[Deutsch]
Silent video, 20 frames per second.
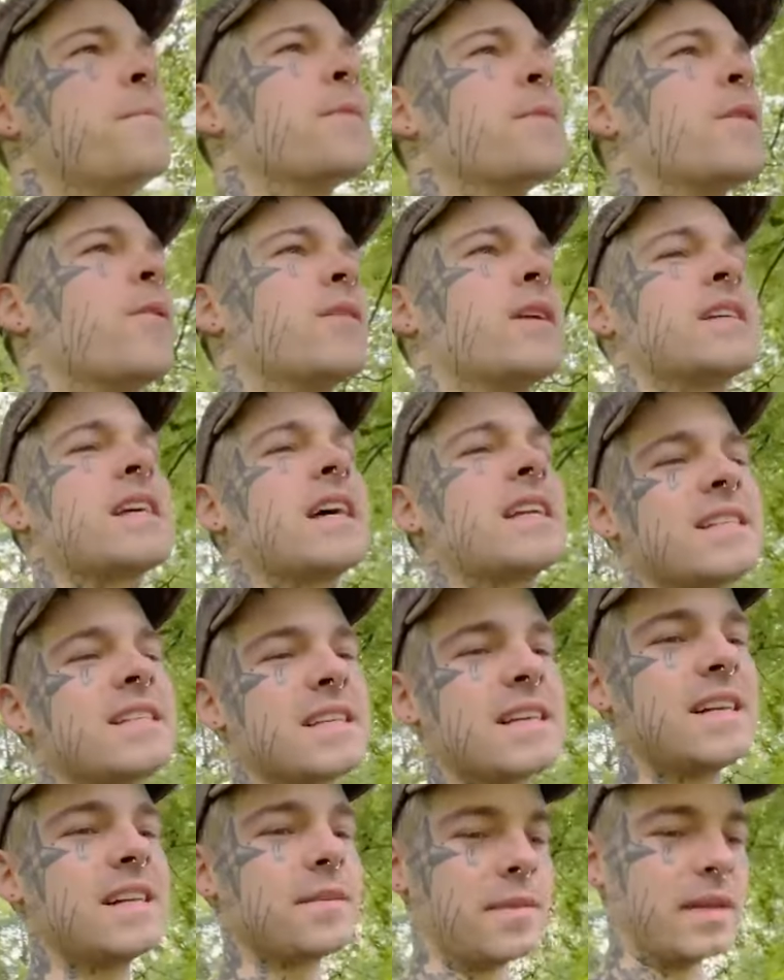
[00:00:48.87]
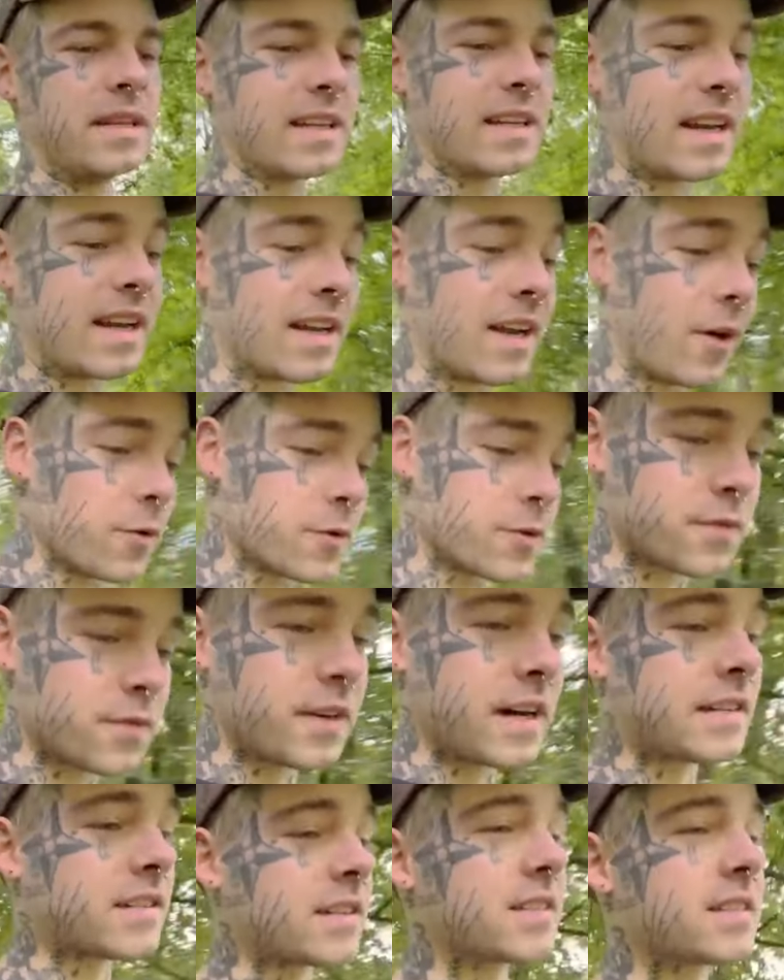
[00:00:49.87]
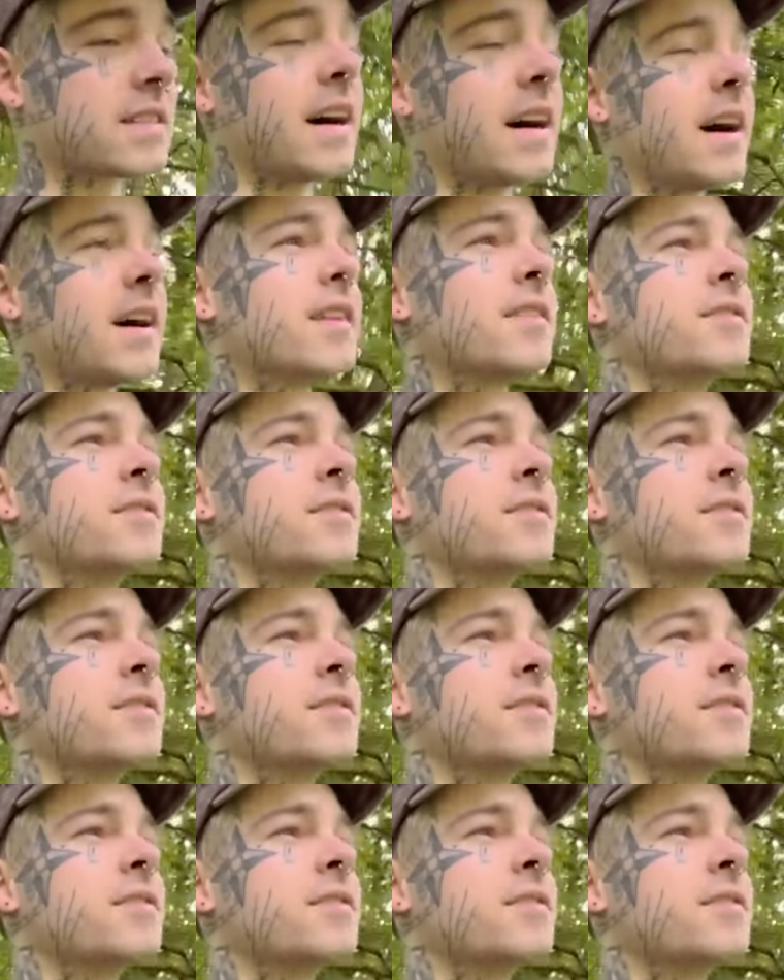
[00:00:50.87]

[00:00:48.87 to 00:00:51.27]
Und das hat sich halt im Internet auch so weitergetragen.